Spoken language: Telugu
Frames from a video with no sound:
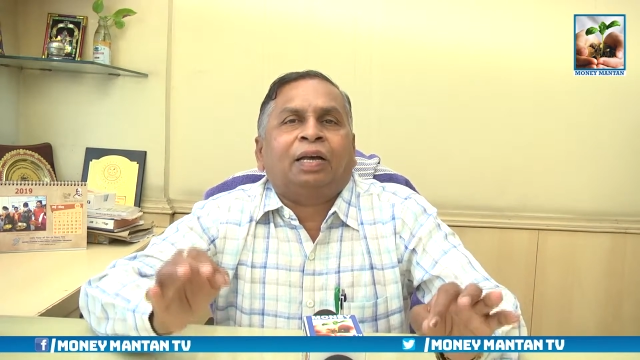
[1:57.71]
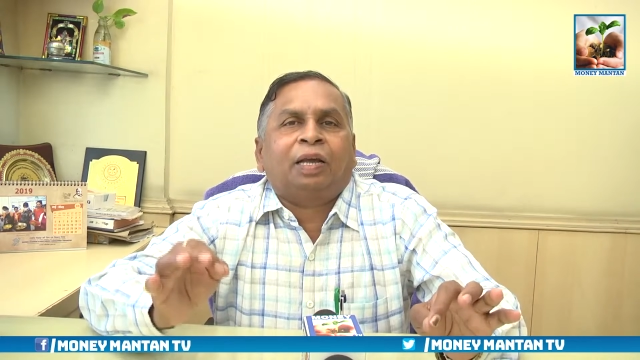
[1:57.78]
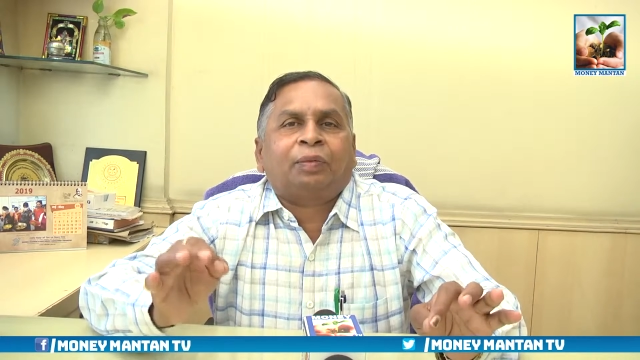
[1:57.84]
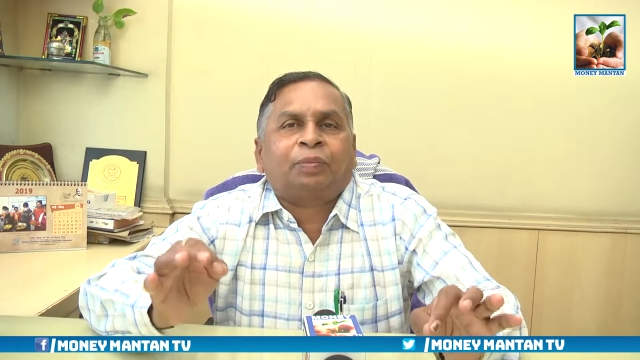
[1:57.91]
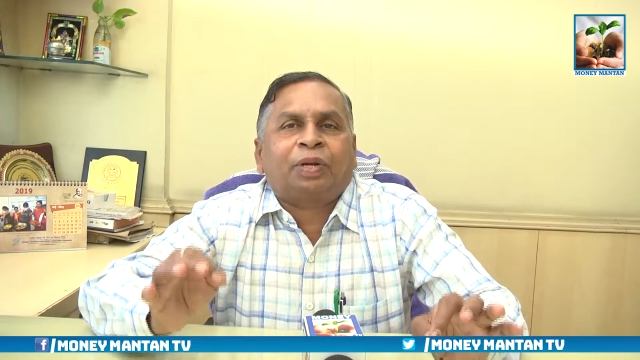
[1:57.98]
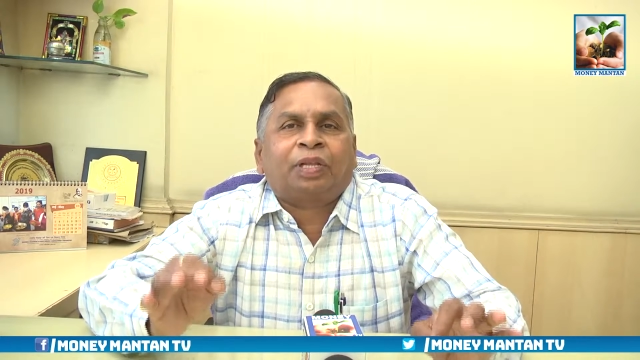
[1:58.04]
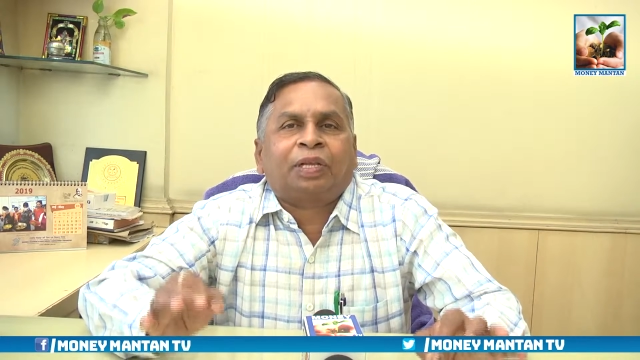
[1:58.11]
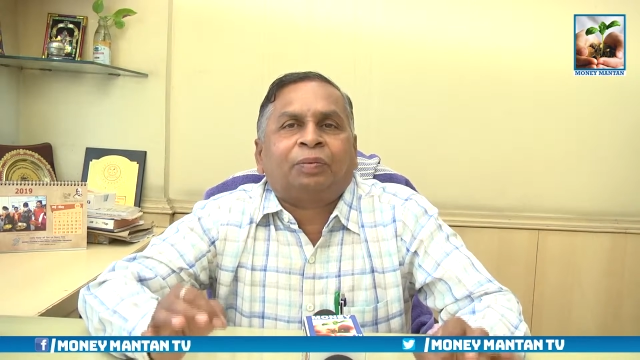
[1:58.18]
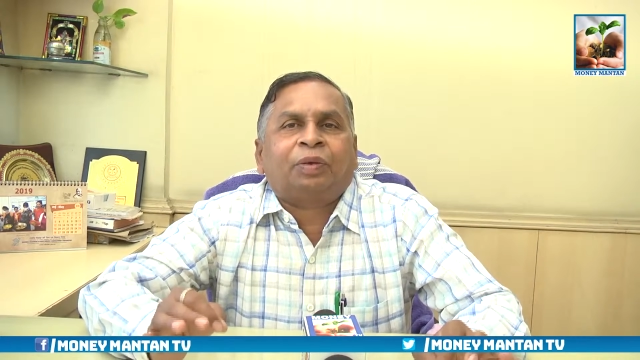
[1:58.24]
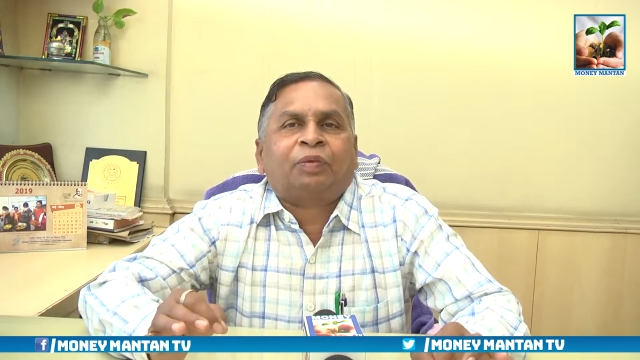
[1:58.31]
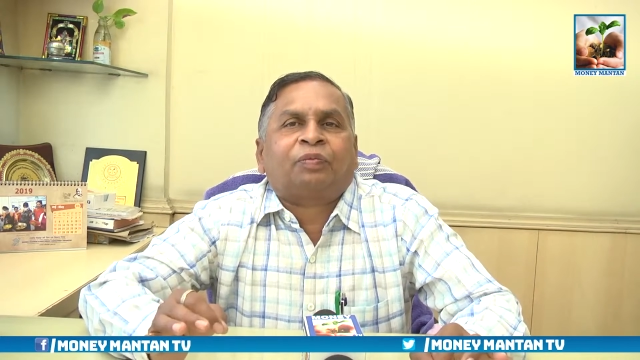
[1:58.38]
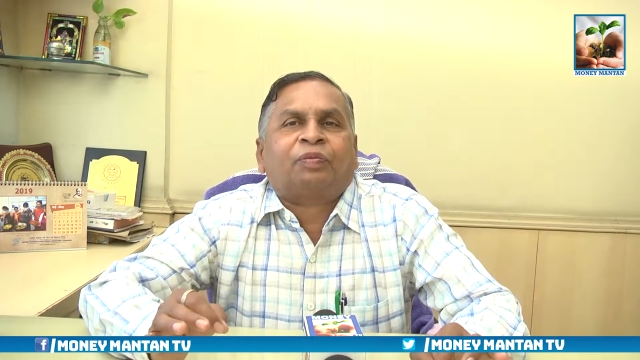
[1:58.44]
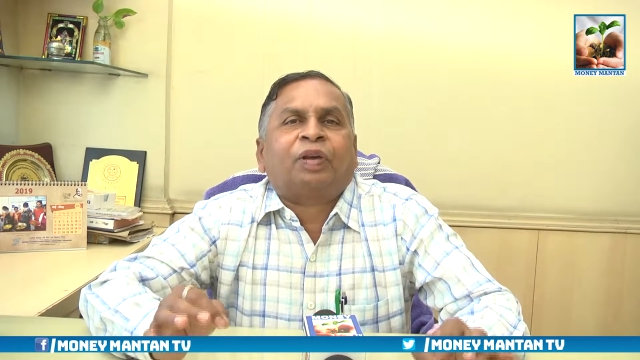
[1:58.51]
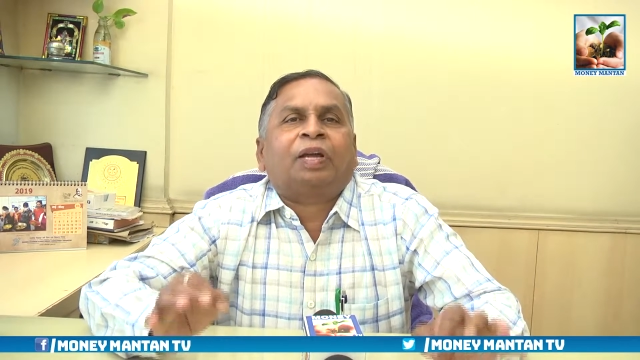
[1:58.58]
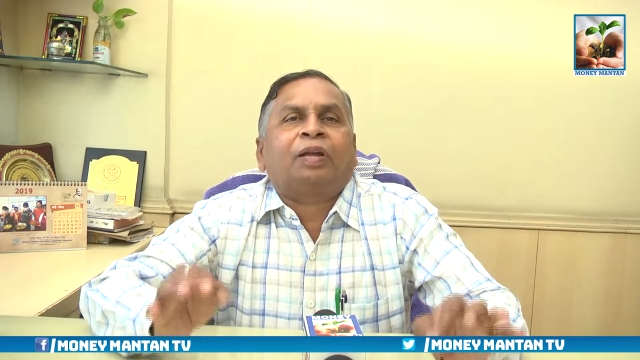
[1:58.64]
ఎప్పుడైతే మీరు
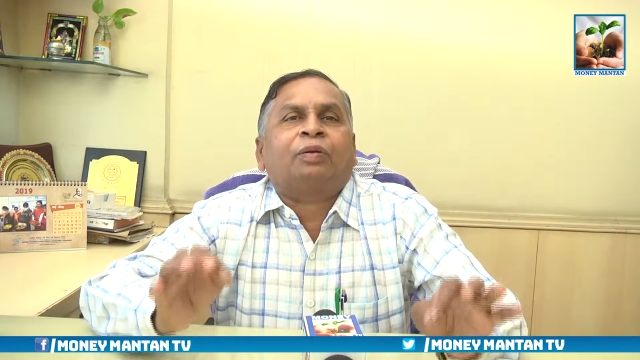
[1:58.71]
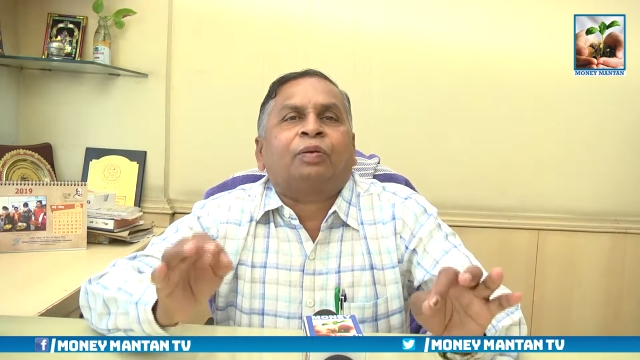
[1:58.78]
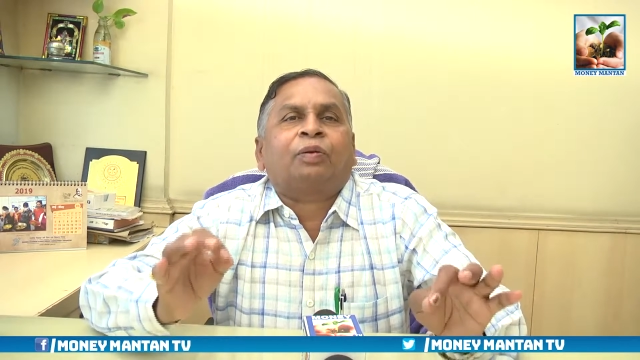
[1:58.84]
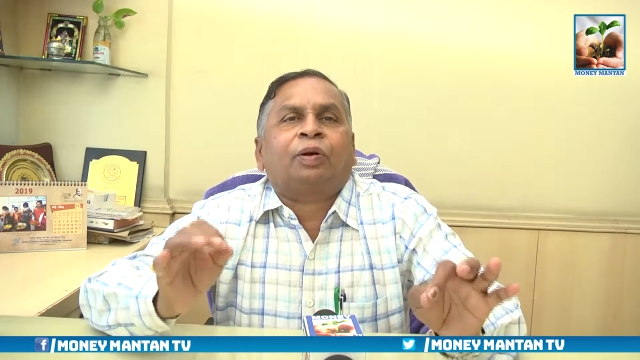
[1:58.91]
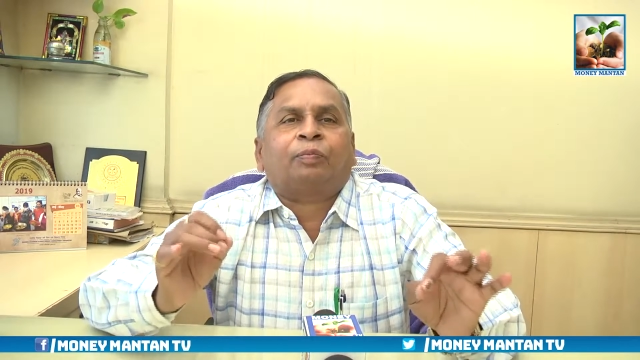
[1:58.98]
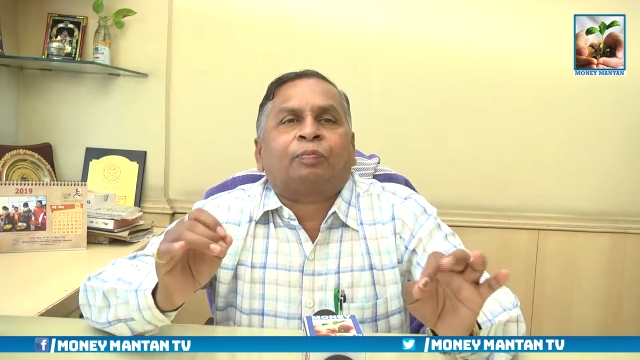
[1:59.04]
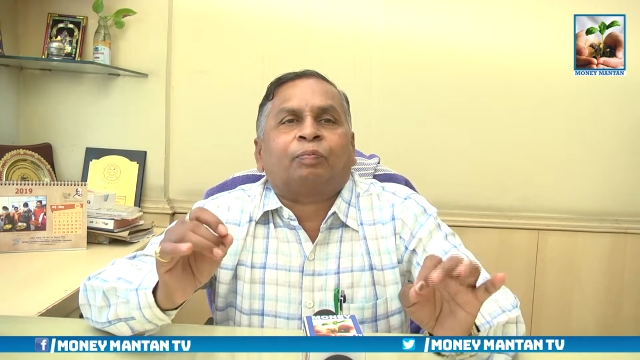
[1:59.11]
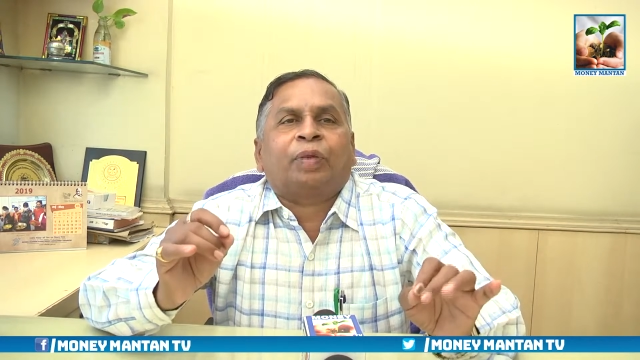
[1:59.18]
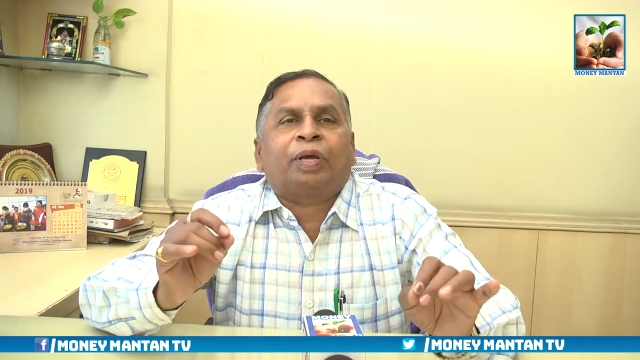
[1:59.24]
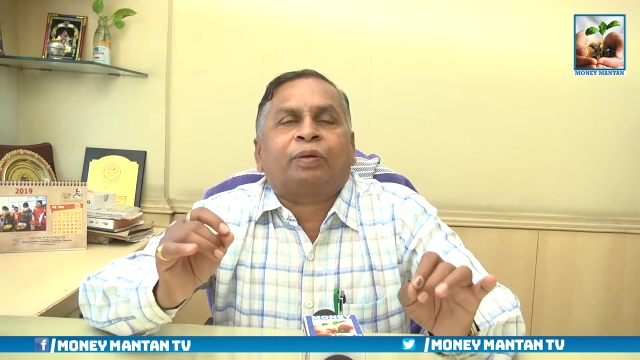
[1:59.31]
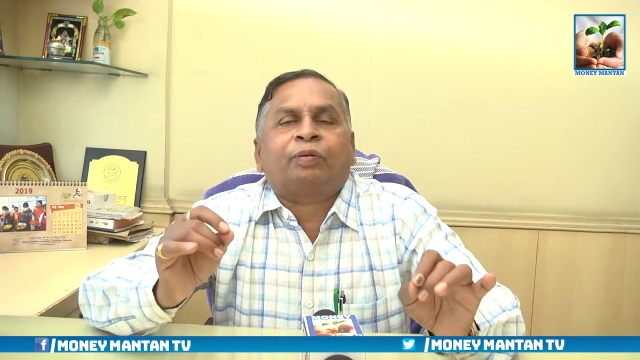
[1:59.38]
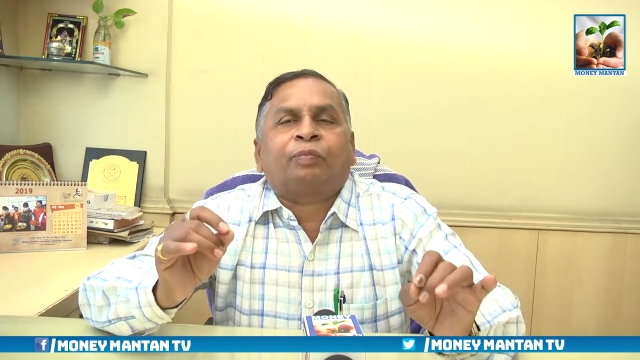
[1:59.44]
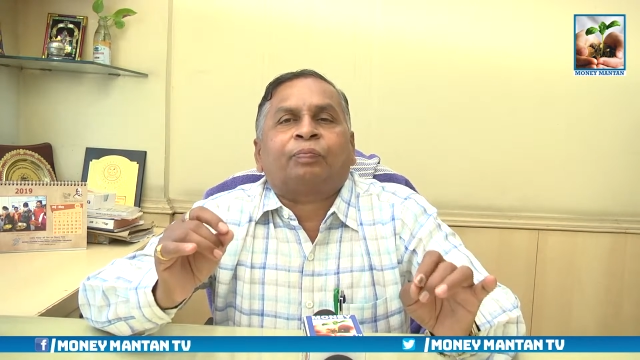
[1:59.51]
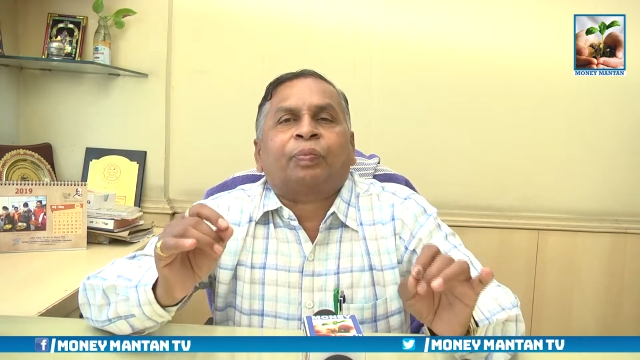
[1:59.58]
ఫెయిల్యూర్ మీరు